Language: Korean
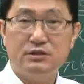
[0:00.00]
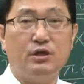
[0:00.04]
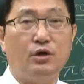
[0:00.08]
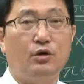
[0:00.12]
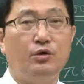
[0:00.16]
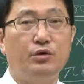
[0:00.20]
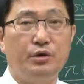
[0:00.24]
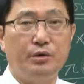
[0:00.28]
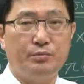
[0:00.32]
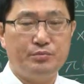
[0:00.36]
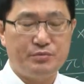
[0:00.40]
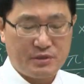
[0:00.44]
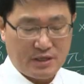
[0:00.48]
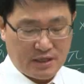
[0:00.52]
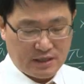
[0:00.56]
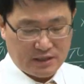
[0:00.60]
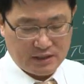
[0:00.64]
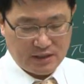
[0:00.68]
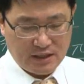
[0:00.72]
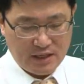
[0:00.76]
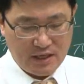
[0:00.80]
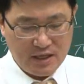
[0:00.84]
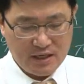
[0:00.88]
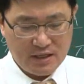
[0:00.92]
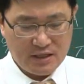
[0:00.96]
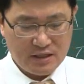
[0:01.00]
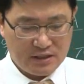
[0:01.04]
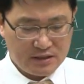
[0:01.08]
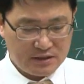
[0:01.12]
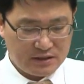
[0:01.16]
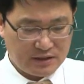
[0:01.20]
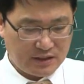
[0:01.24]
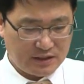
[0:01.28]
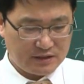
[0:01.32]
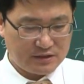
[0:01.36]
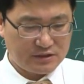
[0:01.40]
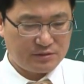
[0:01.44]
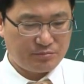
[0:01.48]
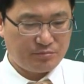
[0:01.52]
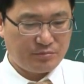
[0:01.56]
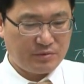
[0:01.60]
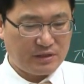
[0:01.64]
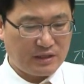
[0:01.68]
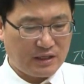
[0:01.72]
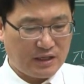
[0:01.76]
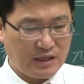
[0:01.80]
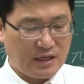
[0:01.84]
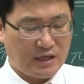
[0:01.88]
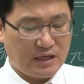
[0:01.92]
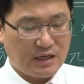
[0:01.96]
자, 어렵지 않게
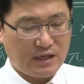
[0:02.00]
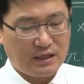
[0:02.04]
됐습니다.